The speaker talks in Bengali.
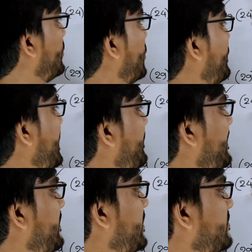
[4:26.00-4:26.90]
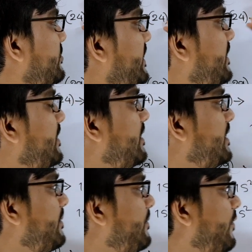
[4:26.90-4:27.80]
ক্রোমিয়ামের ক্ষেত্রে
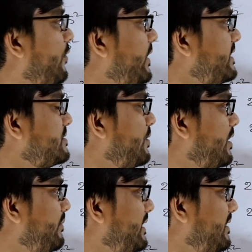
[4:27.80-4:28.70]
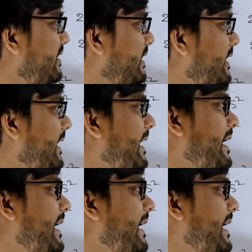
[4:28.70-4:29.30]
ফোর এস অরবিটাল থেকে